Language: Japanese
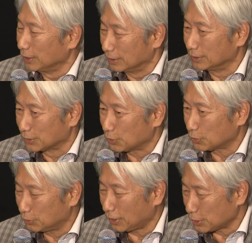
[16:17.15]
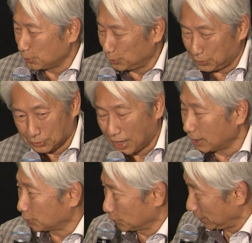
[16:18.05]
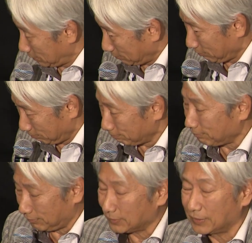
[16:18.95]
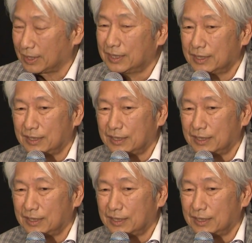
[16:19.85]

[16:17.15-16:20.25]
ども、そうすると「遊ぼう」って言うと「後で」で「